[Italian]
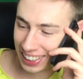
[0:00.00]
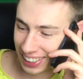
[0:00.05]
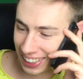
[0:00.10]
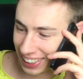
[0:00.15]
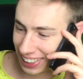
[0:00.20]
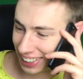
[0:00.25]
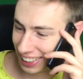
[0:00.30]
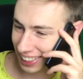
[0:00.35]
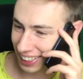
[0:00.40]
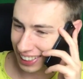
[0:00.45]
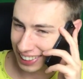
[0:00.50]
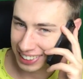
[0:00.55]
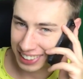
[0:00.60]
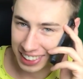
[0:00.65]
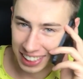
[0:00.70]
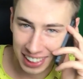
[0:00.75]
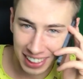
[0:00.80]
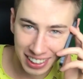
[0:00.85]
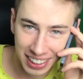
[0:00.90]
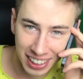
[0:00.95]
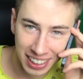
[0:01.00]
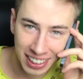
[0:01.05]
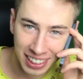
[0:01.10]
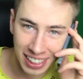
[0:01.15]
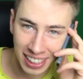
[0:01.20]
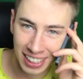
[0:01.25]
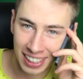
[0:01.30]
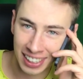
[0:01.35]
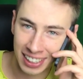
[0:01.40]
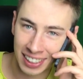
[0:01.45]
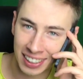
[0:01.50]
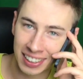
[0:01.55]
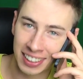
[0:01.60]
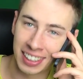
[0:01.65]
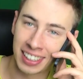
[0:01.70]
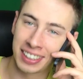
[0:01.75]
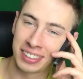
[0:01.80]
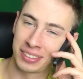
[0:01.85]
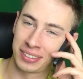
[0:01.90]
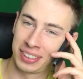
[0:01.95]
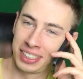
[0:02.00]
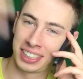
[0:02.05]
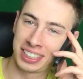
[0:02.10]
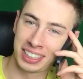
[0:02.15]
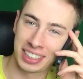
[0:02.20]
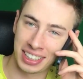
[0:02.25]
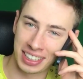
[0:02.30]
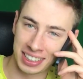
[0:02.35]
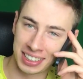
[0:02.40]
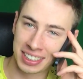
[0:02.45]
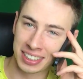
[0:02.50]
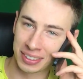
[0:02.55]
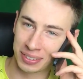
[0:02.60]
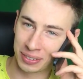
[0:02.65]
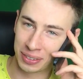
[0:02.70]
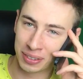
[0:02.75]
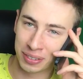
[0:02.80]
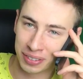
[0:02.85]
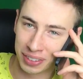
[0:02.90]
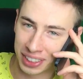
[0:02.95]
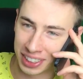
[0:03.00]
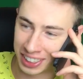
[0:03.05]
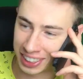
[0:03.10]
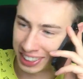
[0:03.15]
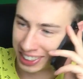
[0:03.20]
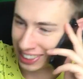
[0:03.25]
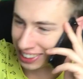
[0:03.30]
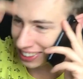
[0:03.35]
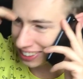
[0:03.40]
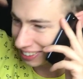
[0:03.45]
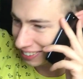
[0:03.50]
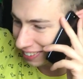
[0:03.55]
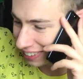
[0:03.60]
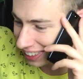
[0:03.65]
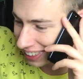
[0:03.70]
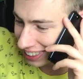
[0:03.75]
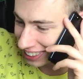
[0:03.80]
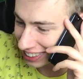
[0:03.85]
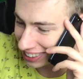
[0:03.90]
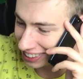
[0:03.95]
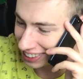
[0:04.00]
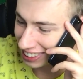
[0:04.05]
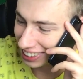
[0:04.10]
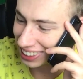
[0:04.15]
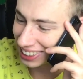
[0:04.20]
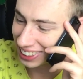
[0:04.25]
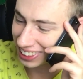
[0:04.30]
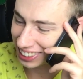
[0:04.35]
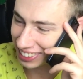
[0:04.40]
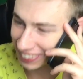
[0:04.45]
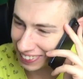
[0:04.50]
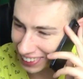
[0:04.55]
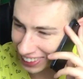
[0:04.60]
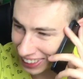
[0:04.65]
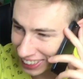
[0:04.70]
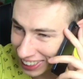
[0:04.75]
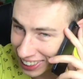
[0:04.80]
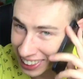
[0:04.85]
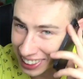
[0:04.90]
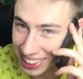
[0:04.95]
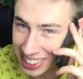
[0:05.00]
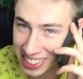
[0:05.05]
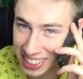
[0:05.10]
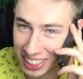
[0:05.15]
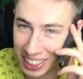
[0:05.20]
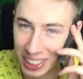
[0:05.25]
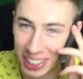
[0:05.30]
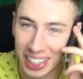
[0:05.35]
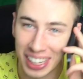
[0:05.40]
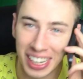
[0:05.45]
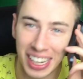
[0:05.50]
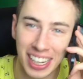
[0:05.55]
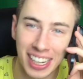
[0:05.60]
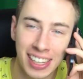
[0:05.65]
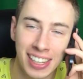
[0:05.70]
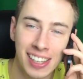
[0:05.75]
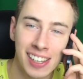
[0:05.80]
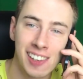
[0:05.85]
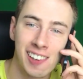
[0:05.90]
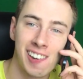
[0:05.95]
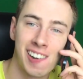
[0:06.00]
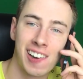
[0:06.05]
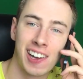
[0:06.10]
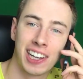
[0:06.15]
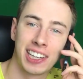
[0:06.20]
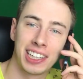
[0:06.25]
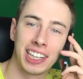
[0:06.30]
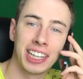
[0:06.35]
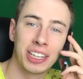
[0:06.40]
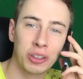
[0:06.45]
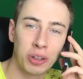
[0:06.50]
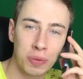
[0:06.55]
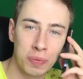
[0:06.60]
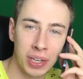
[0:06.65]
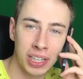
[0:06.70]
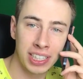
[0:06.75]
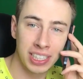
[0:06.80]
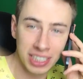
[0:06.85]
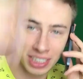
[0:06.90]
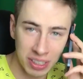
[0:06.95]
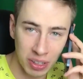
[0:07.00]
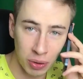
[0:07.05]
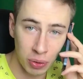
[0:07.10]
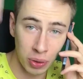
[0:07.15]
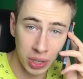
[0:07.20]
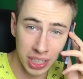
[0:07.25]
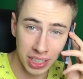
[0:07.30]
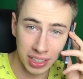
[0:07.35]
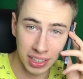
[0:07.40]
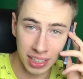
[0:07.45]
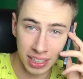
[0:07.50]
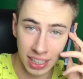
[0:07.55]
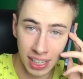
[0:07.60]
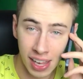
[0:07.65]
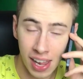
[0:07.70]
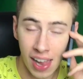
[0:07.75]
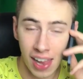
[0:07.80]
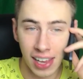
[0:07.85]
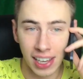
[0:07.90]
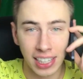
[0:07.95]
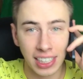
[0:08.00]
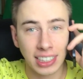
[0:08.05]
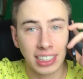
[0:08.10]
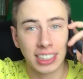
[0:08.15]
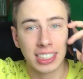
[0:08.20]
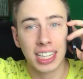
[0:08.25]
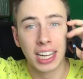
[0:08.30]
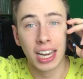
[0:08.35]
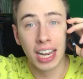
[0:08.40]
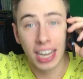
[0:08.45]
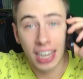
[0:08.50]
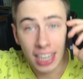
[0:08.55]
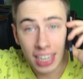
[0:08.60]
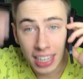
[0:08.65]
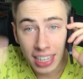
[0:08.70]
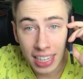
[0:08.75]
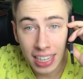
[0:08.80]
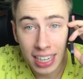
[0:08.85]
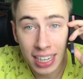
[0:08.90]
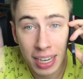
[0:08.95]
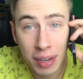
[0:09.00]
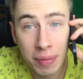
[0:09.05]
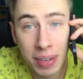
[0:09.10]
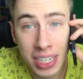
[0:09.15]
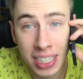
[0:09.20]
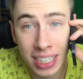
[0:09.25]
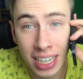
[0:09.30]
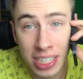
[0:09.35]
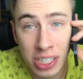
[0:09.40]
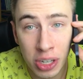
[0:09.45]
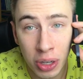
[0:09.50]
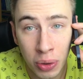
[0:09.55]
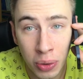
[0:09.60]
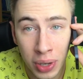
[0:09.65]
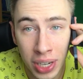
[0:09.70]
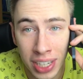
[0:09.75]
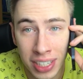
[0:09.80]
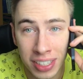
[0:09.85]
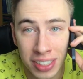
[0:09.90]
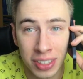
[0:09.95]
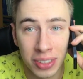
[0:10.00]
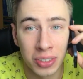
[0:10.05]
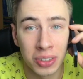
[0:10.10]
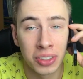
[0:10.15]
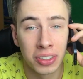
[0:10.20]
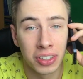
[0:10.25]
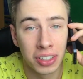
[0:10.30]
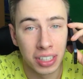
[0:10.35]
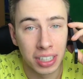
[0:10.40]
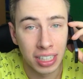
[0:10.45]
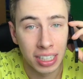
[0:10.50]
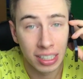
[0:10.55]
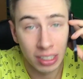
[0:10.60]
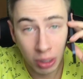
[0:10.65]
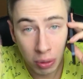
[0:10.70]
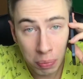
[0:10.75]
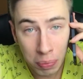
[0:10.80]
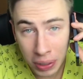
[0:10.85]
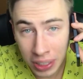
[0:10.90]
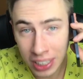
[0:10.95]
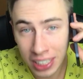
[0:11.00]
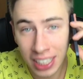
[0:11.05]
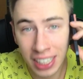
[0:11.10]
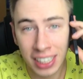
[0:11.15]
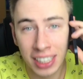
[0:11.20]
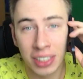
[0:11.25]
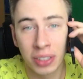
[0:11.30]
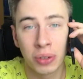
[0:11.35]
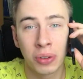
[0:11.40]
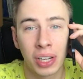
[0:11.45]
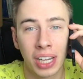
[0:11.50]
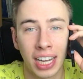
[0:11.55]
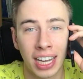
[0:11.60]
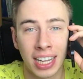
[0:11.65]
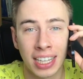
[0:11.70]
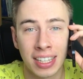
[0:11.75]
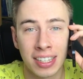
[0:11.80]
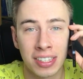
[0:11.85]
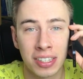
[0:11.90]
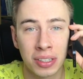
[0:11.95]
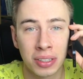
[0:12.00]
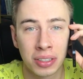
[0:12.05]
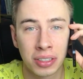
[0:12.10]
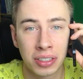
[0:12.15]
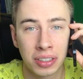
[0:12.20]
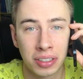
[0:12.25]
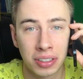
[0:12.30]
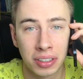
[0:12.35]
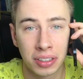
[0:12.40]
eh, sì, è l'età della, dell'adolescenza e uno fa, cioè, si fa casini, si diverte, cioè, è, è normalissimo. Quindi il messaggio è questo, non pentirti di un cazzo,